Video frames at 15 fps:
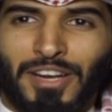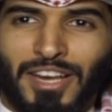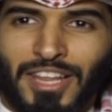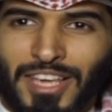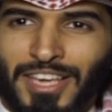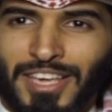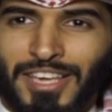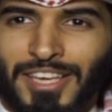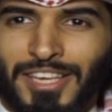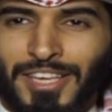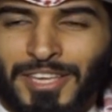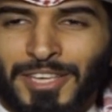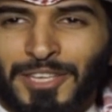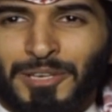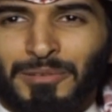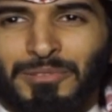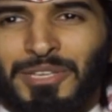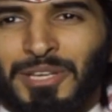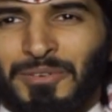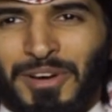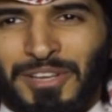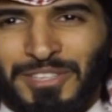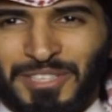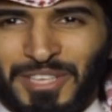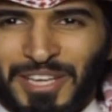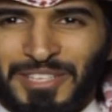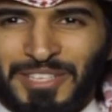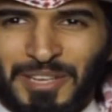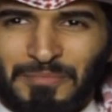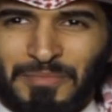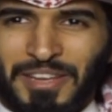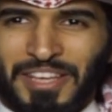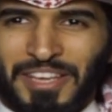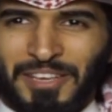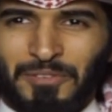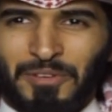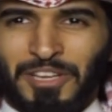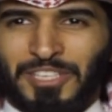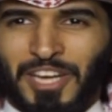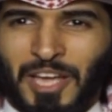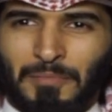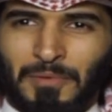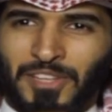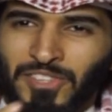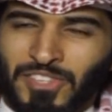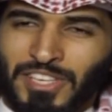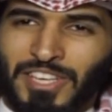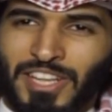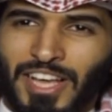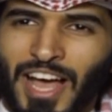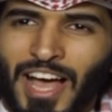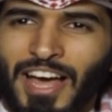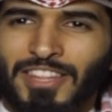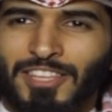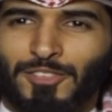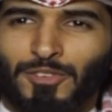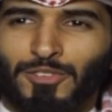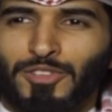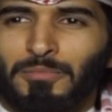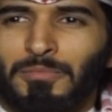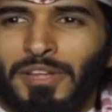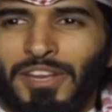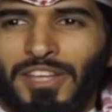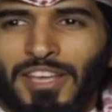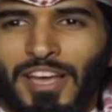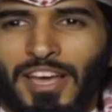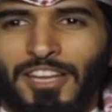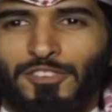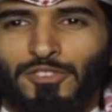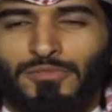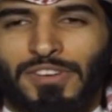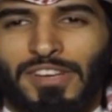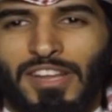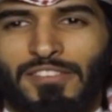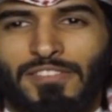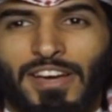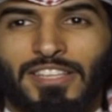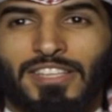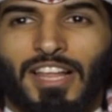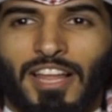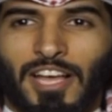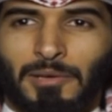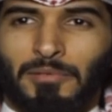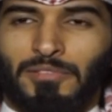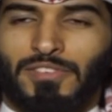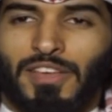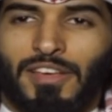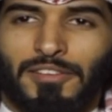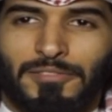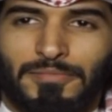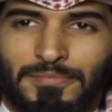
اللي هي يوم يجيك واحد صغير يسلم عليك ولا شايب يدعي لك هذه تعتبر هي أنا أشوف أن الفائدة الأكبر فيها